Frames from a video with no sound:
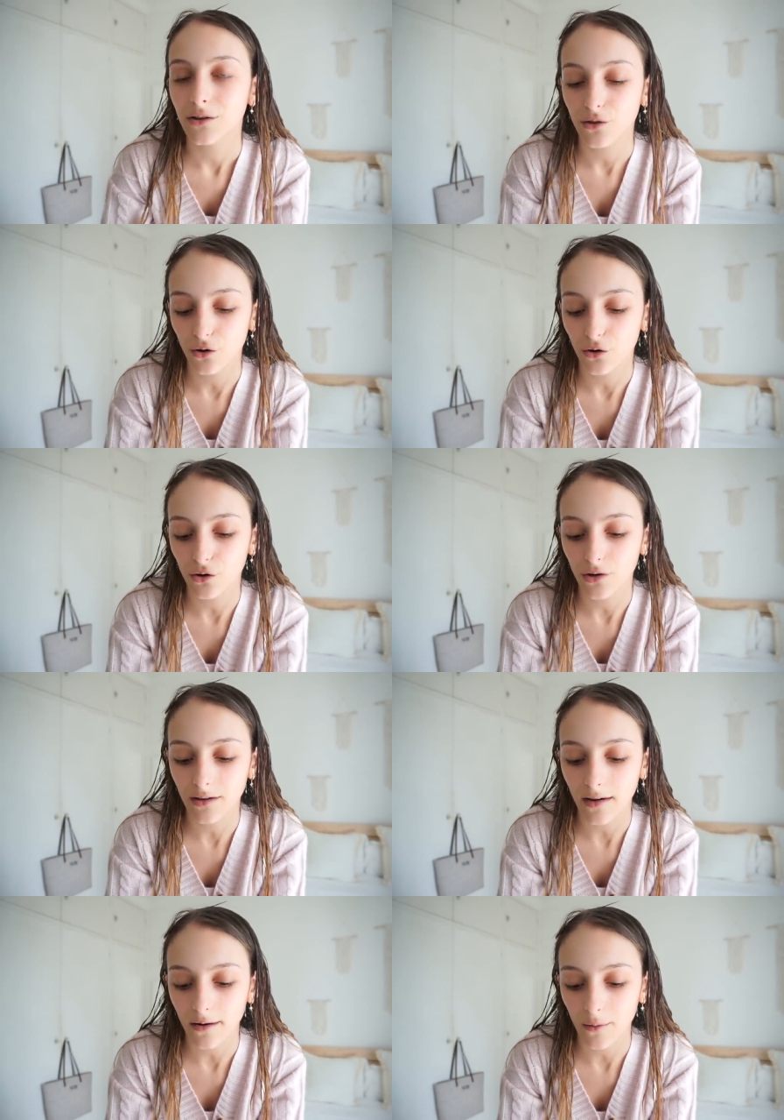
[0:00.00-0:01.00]
no
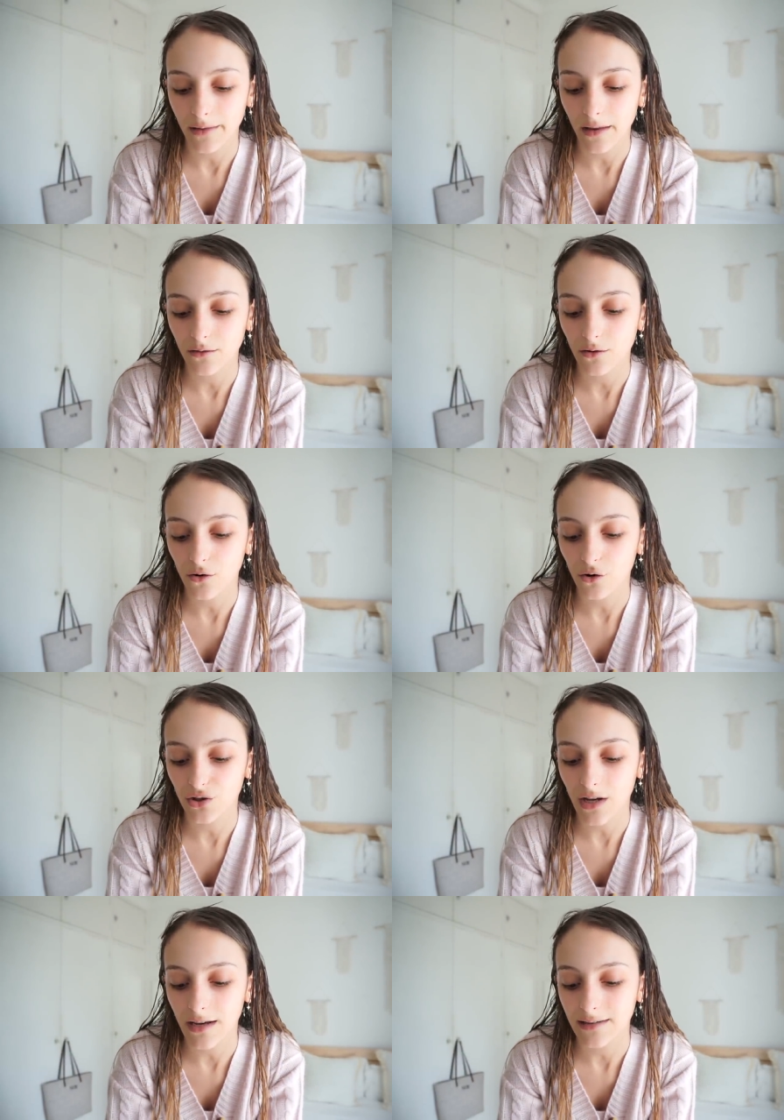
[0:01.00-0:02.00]
estar recomendándonos
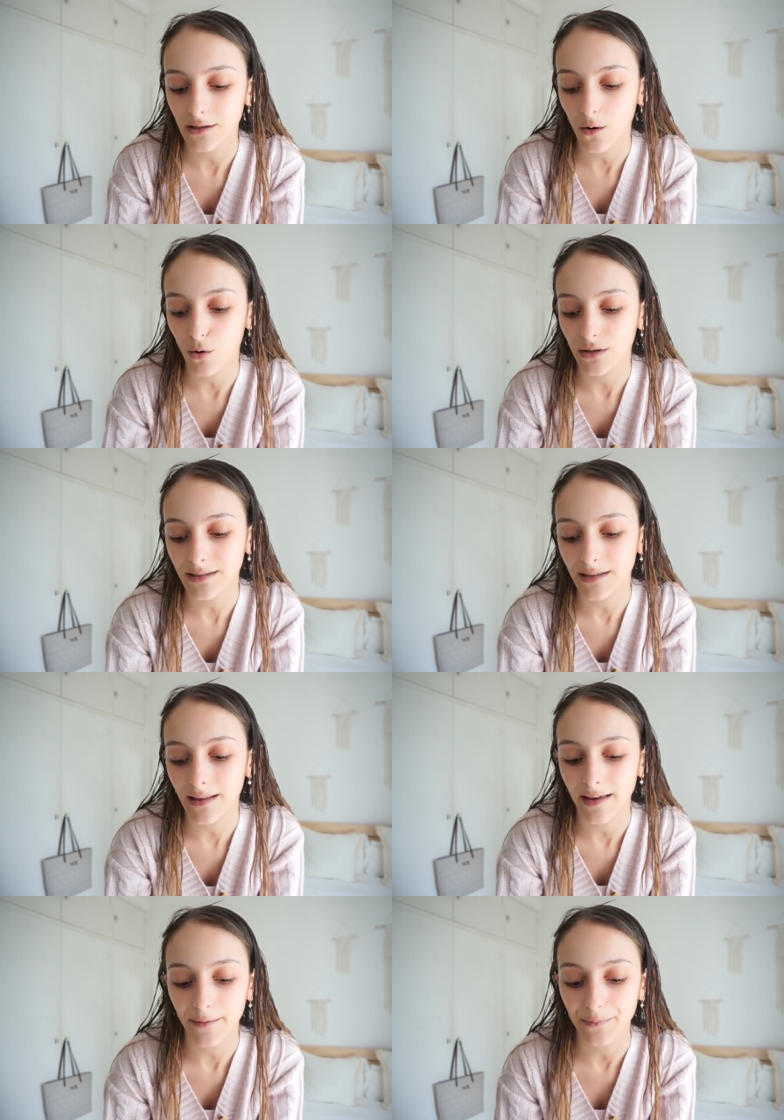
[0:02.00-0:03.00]
cosas así como así
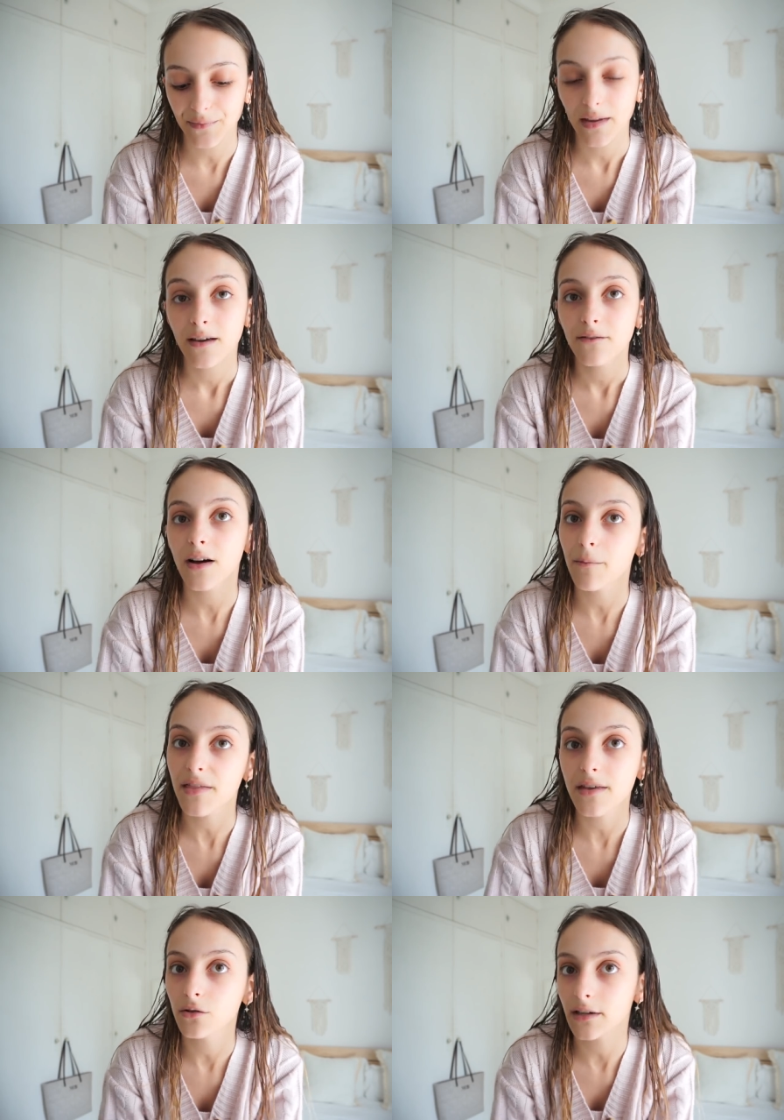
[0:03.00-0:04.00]
de
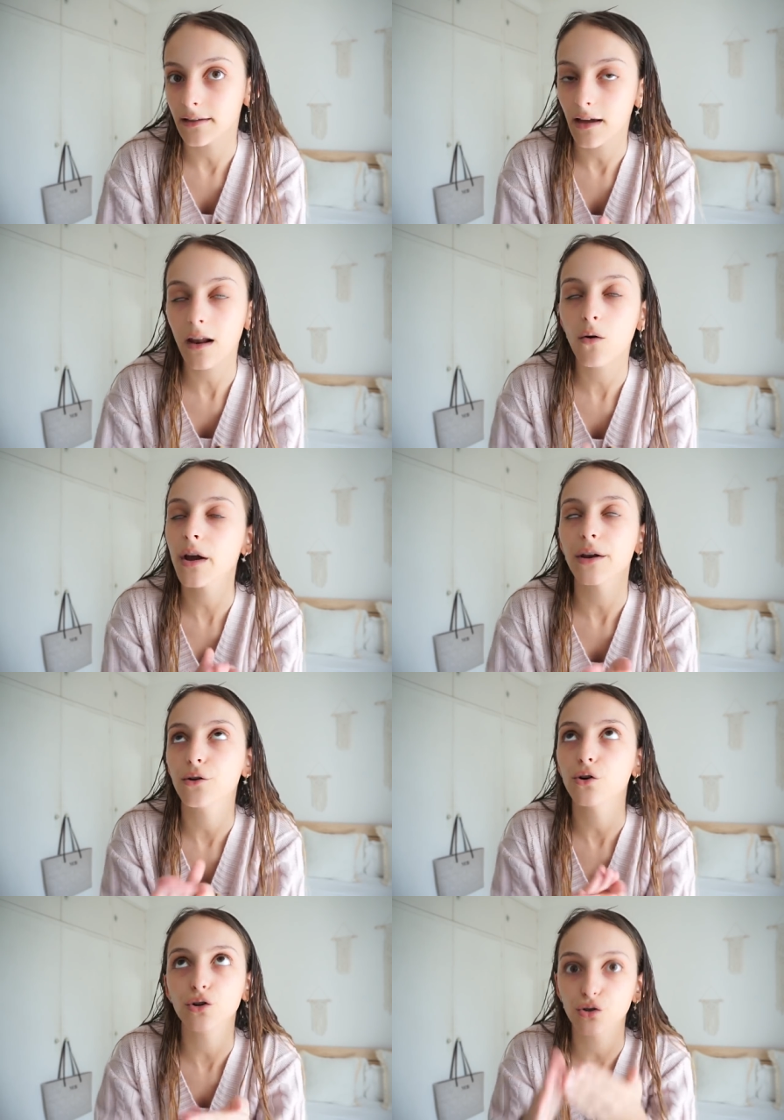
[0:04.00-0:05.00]
farmacia y tal, aunque
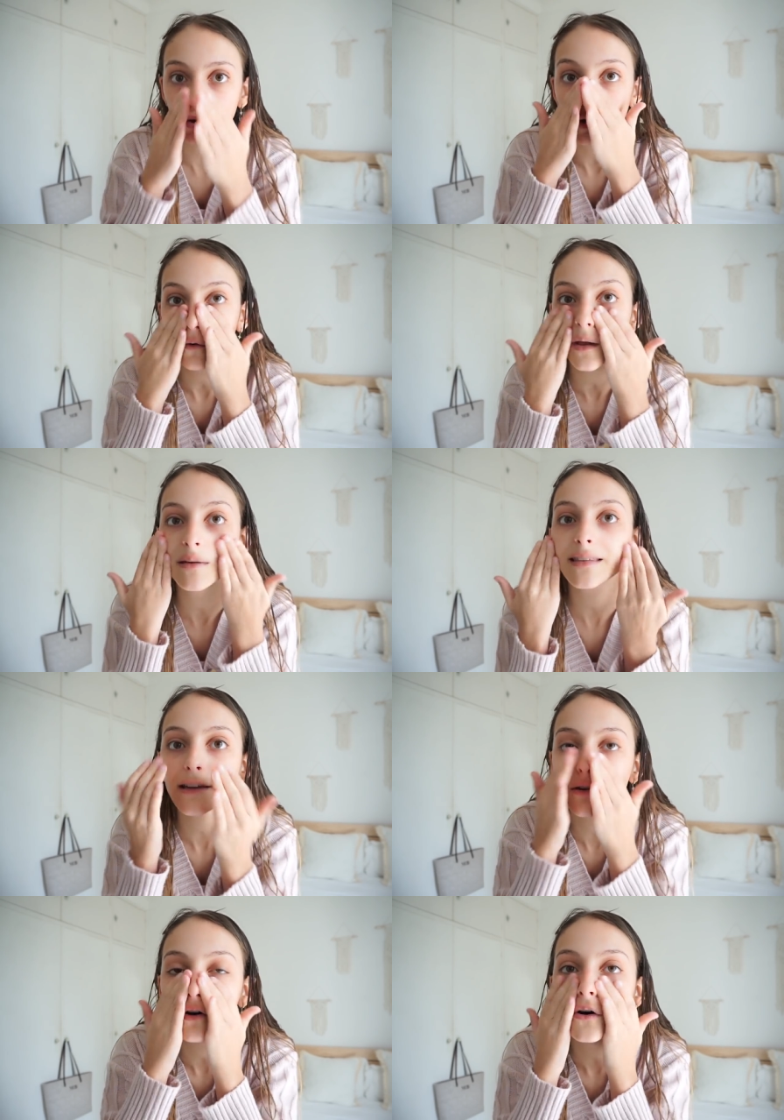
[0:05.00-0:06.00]
no,
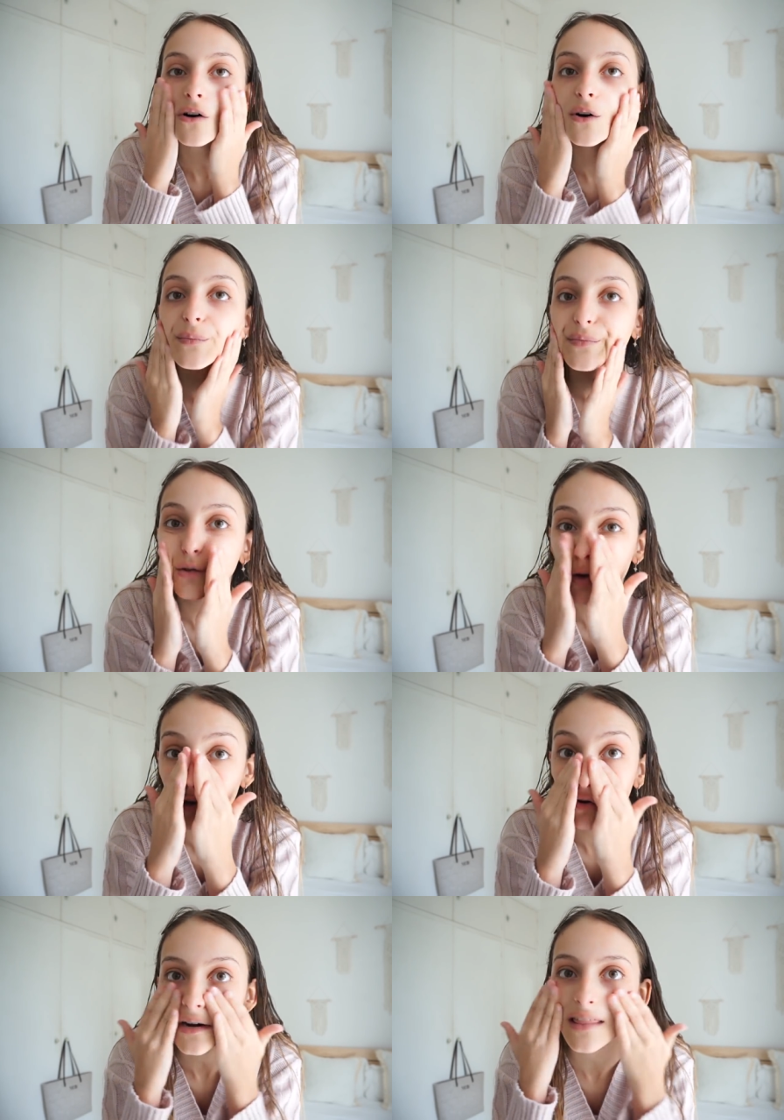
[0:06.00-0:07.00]
obviamente no, es
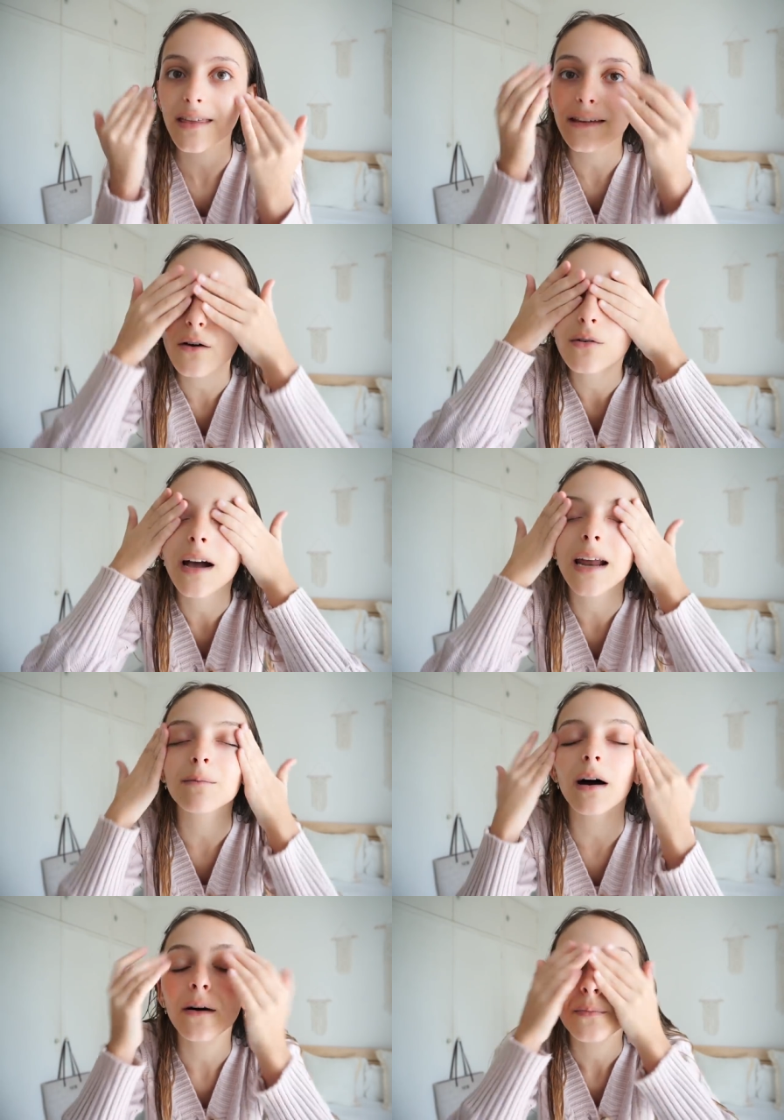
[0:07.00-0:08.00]
con receta, es una
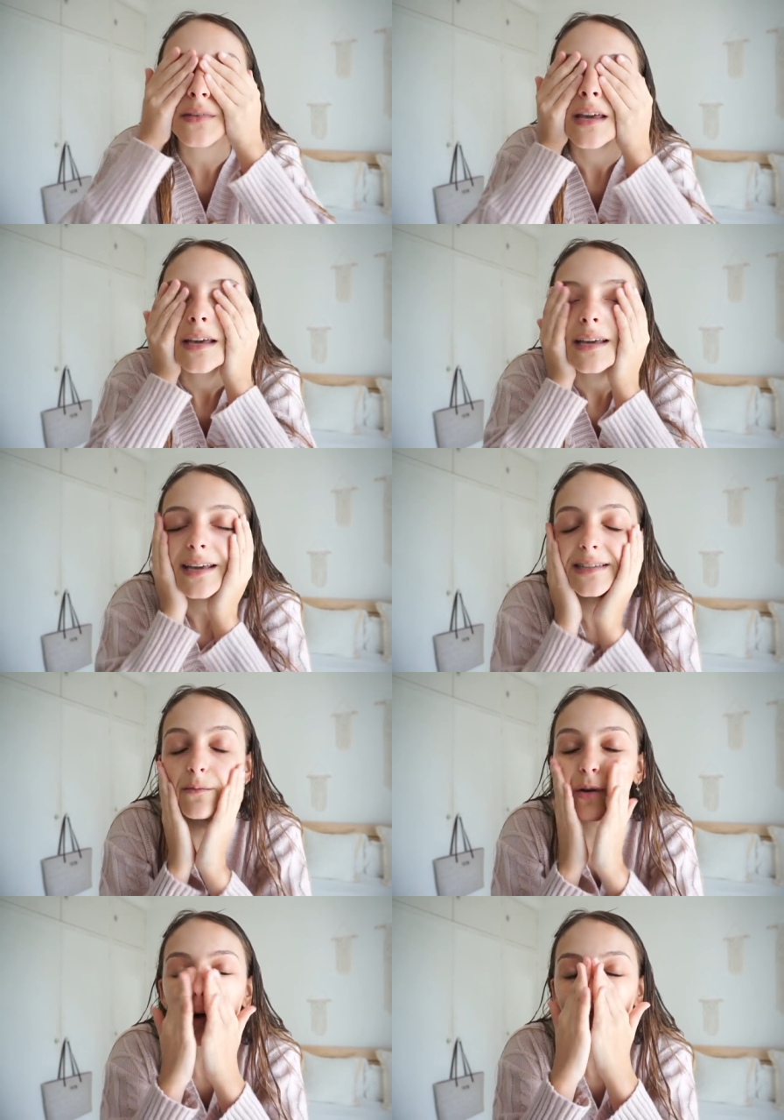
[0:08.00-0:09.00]
crema que
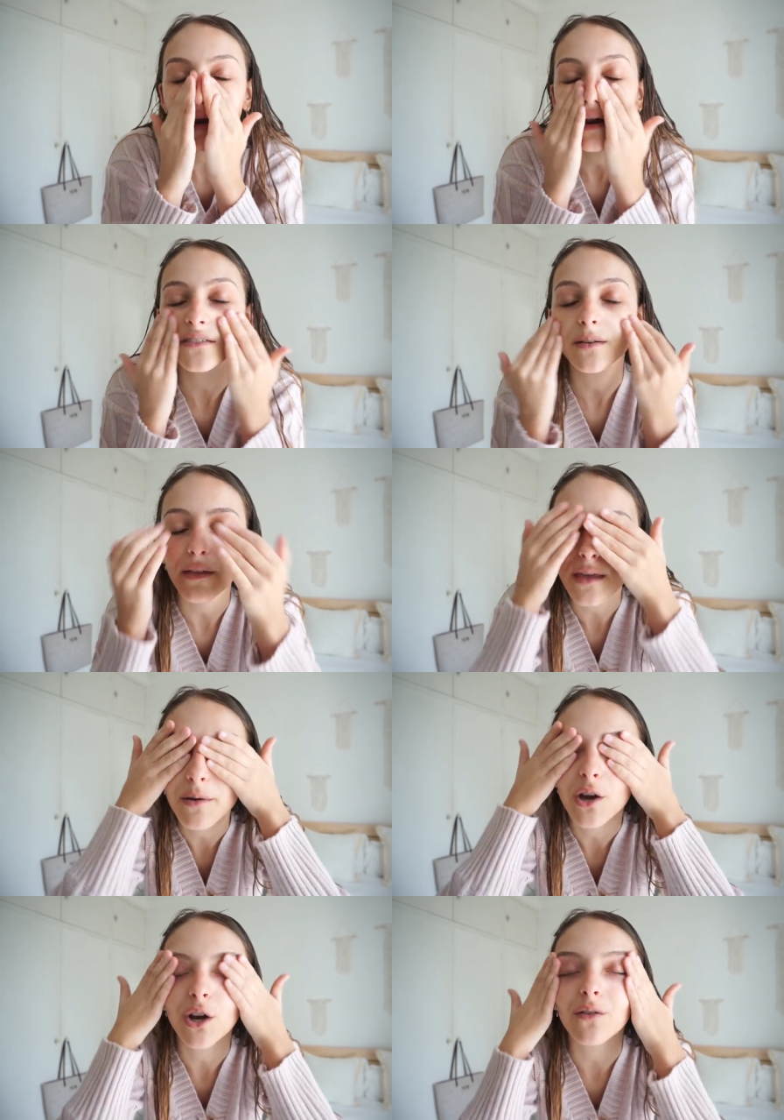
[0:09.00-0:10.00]
se puede comprar en la farmacia
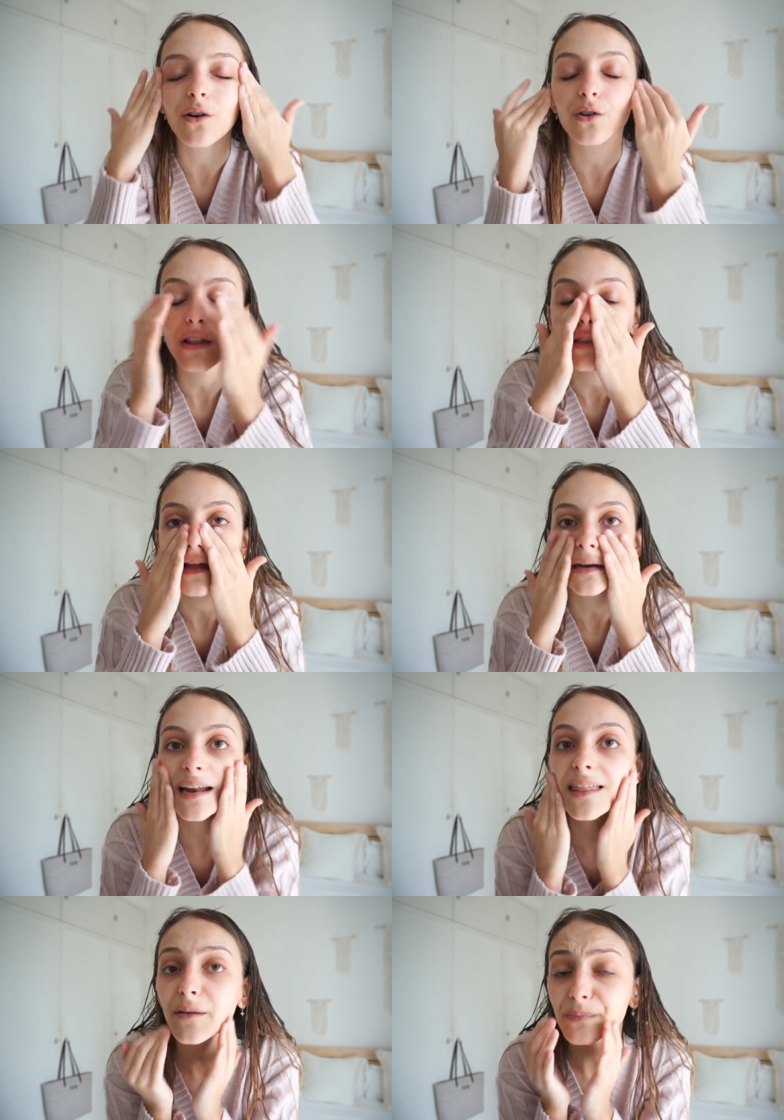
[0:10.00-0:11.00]
pero que no va con receta ni
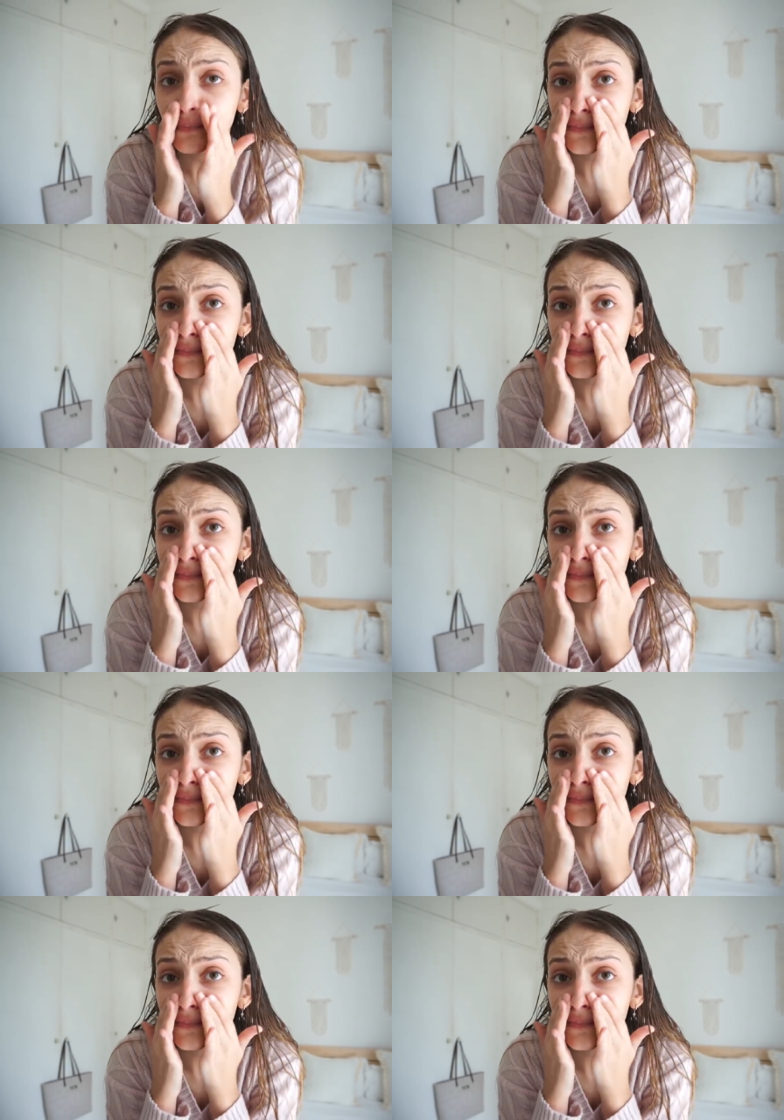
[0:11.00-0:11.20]
nada.